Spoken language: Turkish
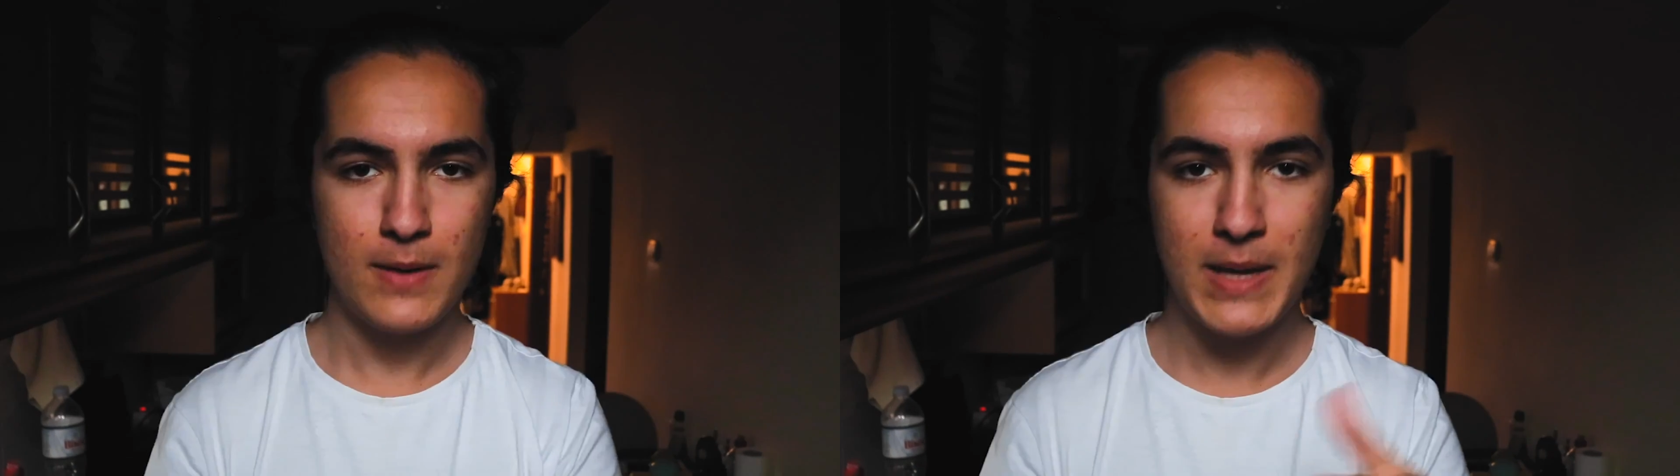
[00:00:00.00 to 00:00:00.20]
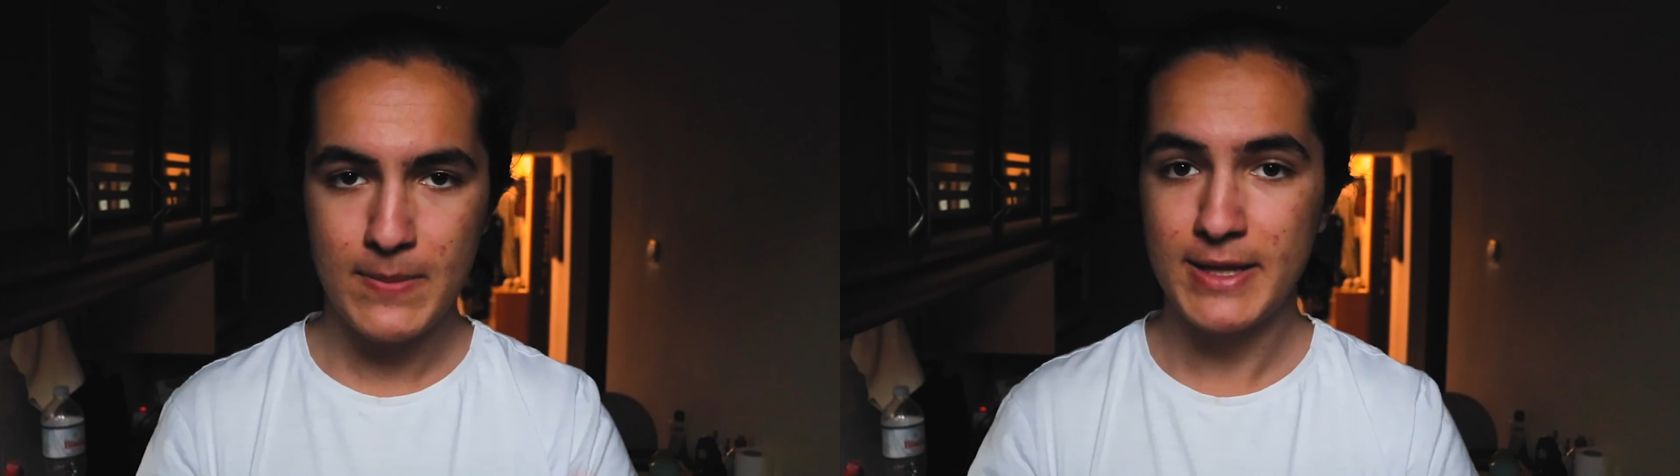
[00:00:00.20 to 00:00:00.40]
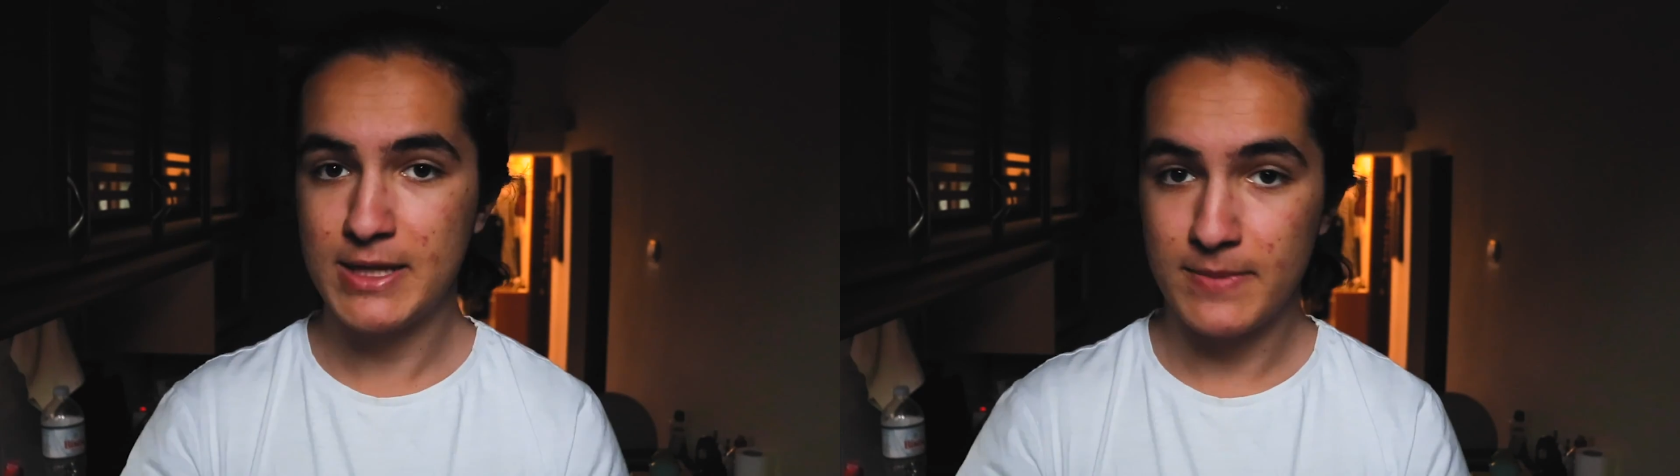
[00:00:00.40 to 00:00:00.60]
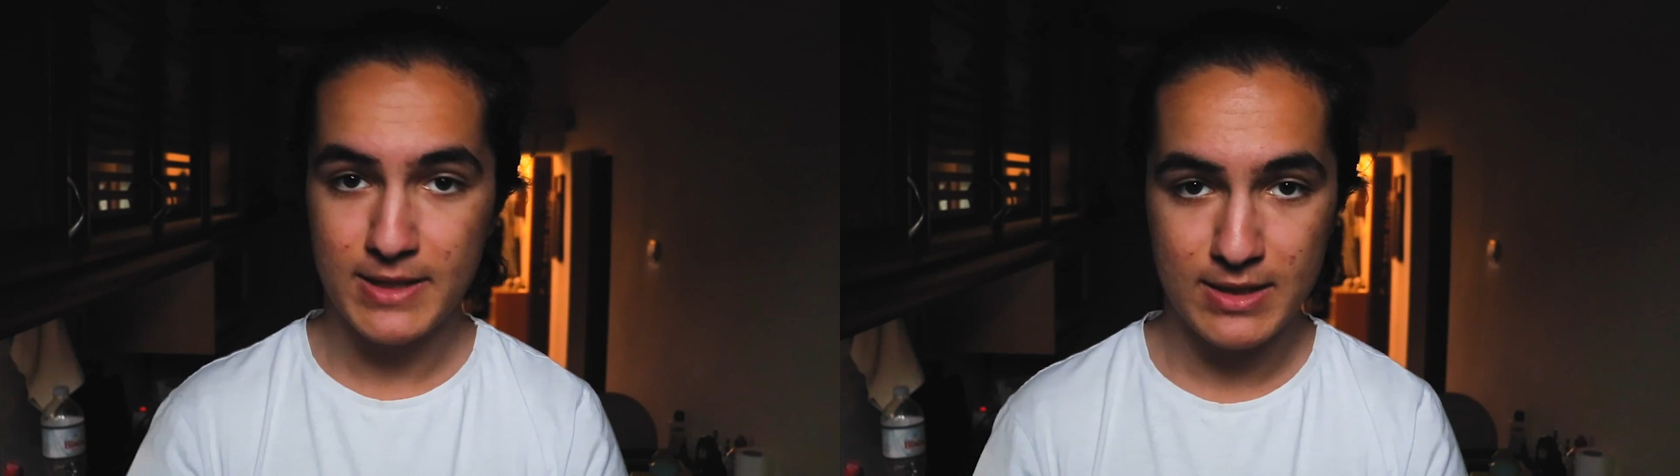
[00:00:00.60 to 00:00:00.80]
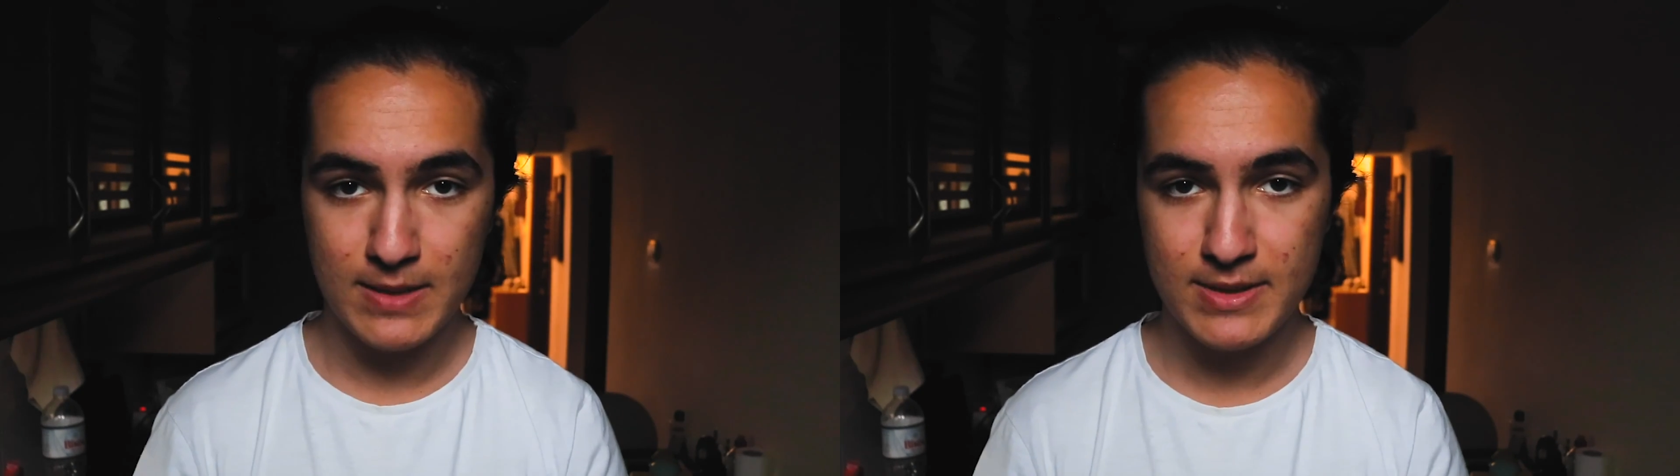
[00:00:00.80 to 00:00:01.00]
Yani benim
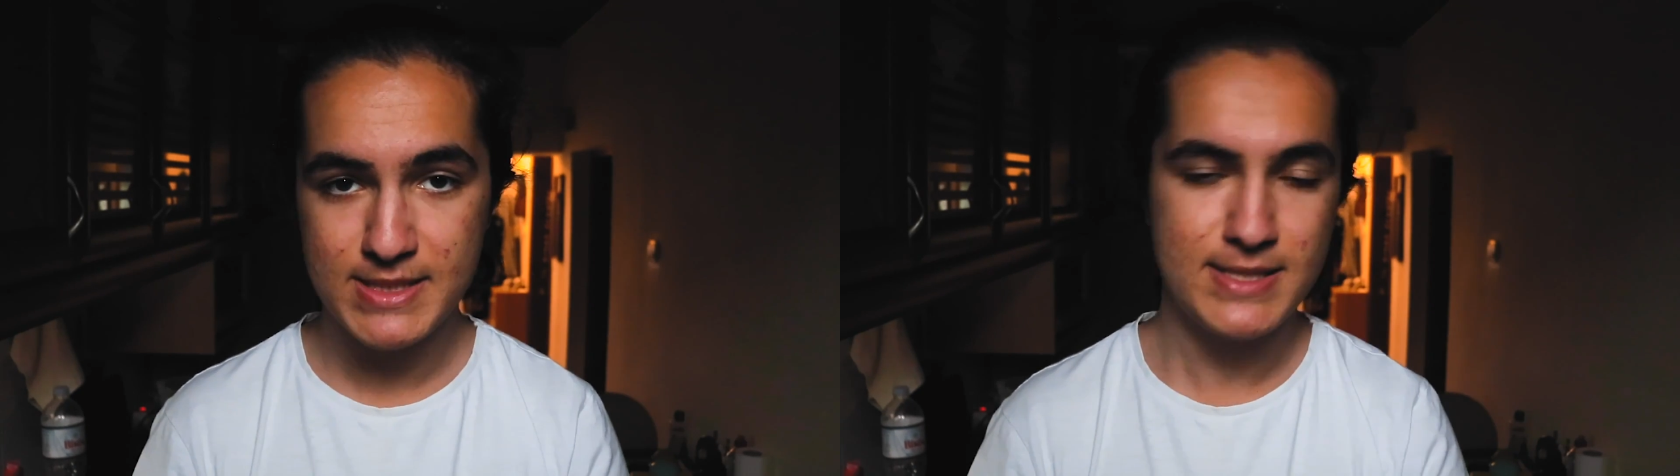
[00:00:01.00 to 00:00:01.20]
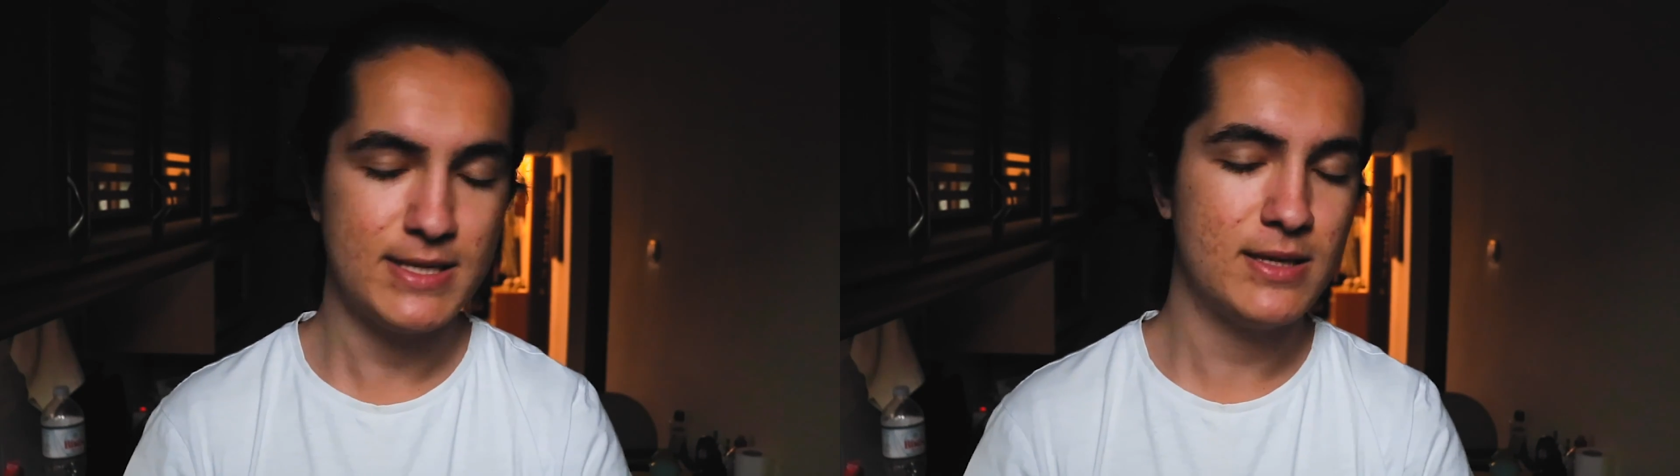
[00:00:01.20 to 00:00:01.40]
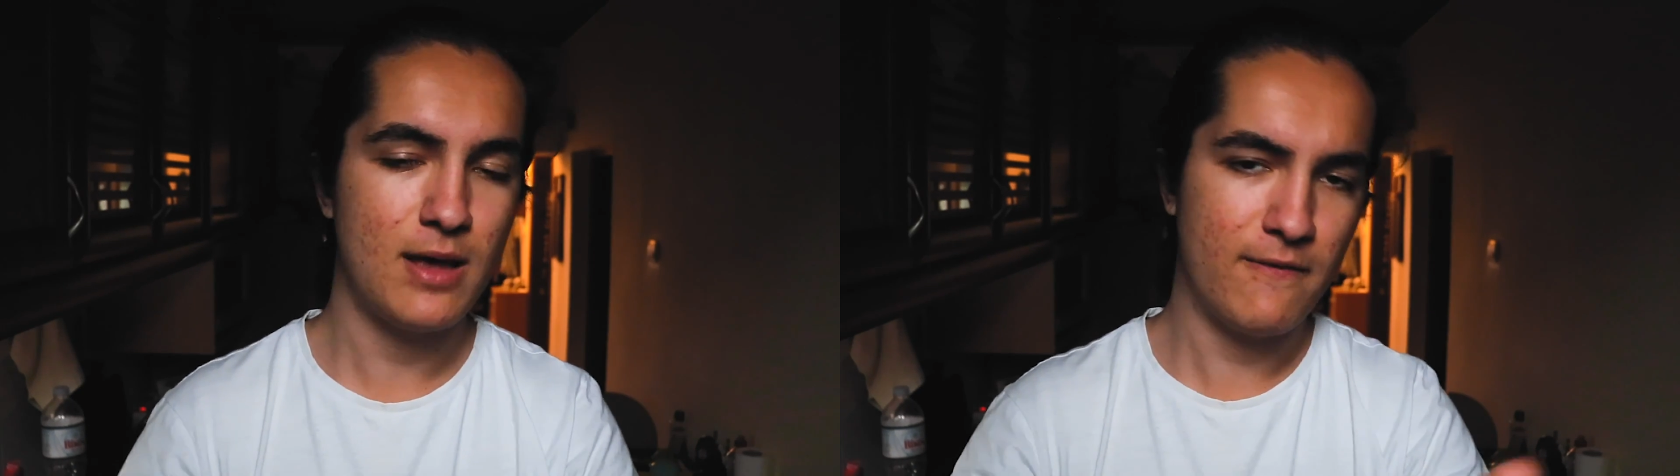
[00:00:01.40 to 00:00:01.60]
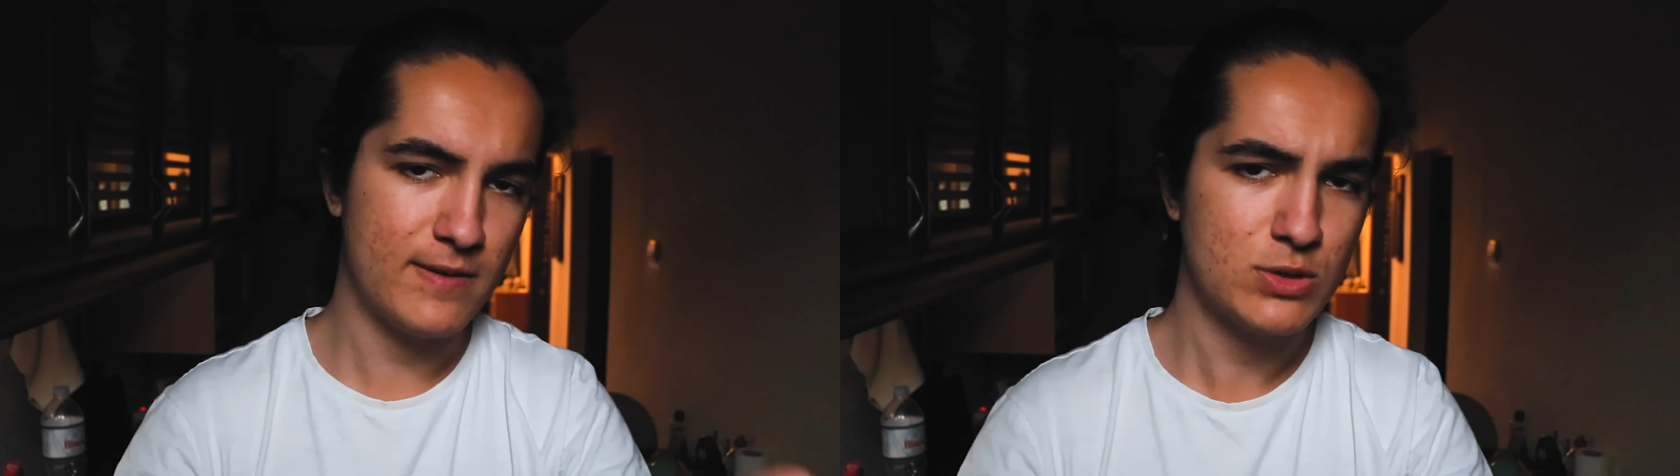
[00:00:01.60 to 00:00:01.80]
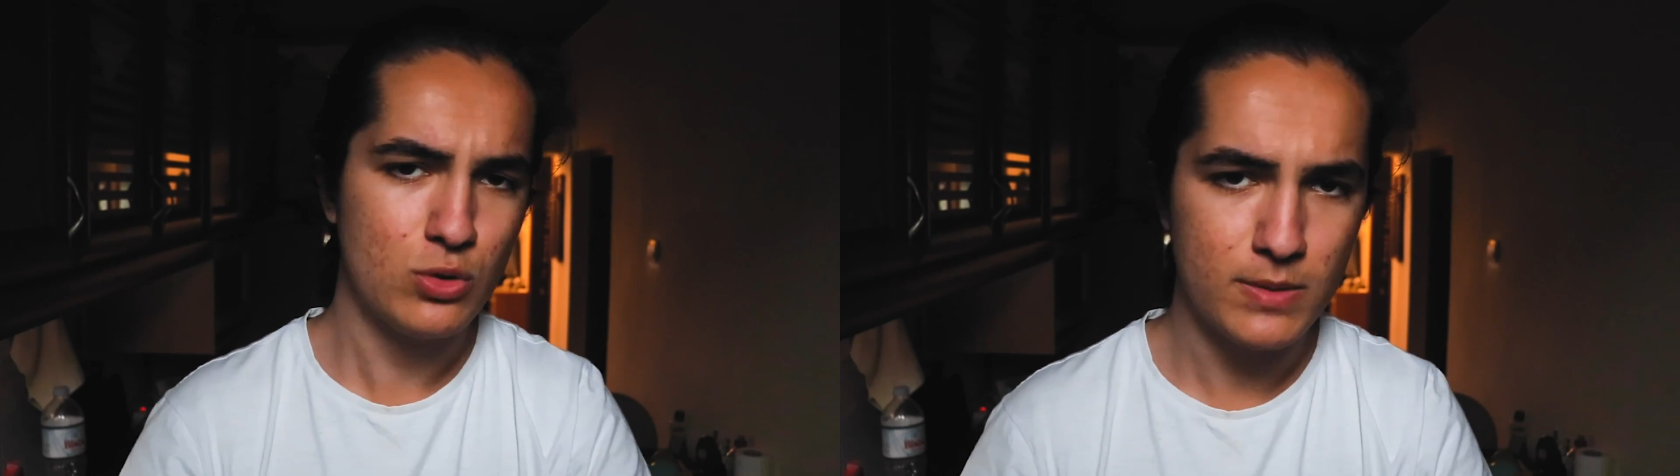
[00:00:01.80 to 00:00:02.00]
attırmadıklarımdan sizinki daha
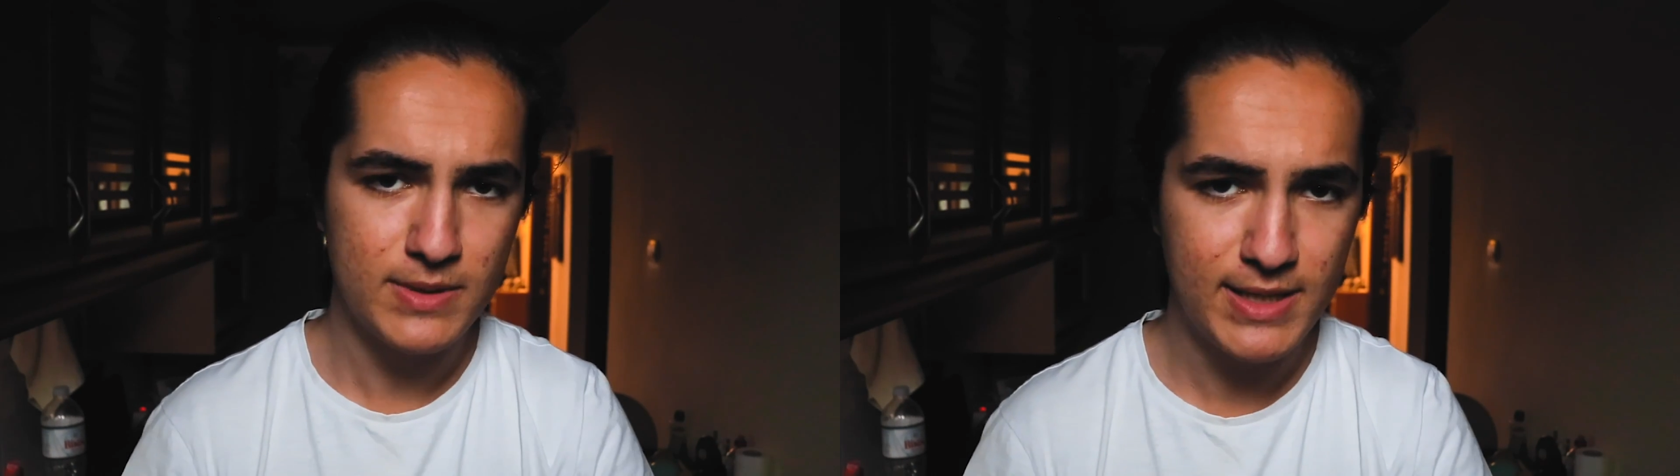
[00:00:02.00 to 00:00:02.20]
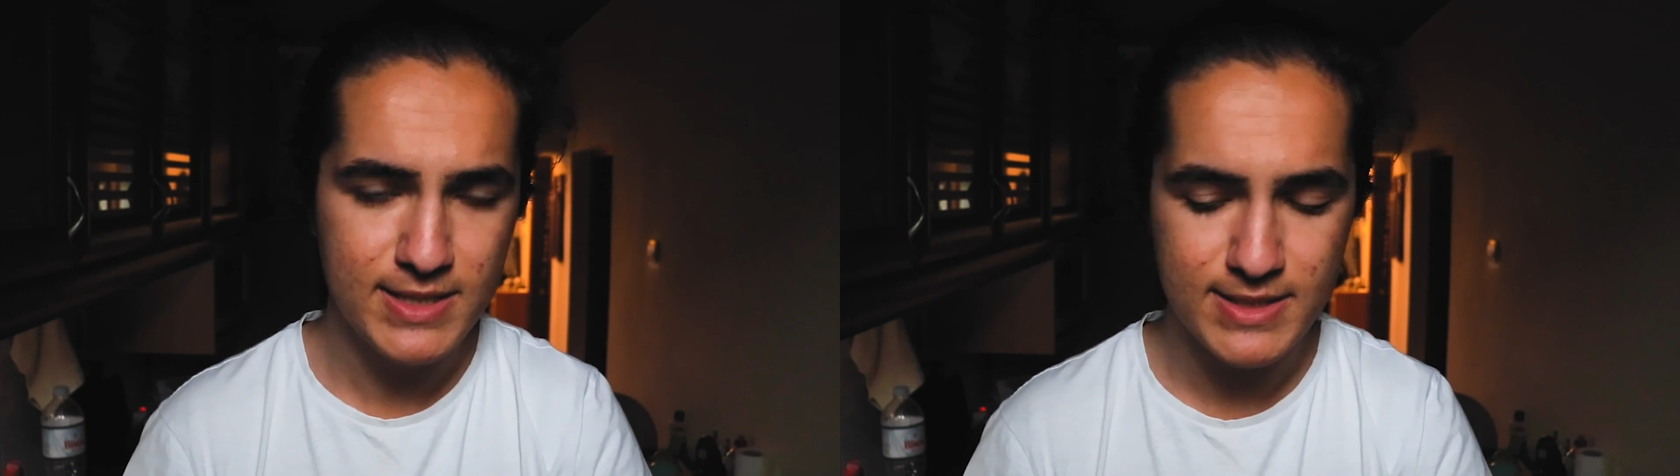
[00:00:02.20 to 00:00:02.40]
fazla da olabilir